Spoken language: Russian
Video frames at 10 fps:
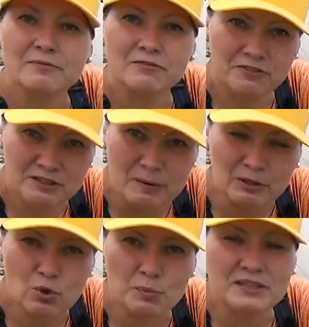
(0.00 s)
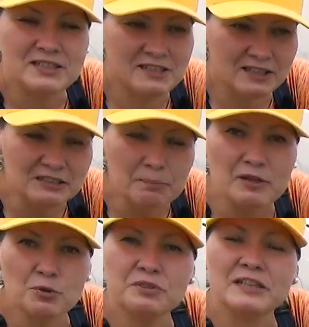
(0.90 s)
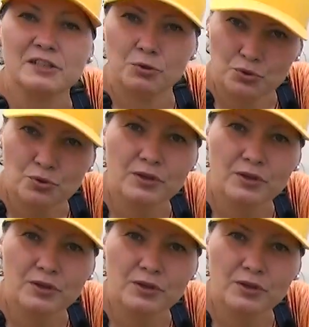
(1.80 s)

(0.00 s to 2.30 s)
в виде подкормки сделаны. Пойдемте на следующую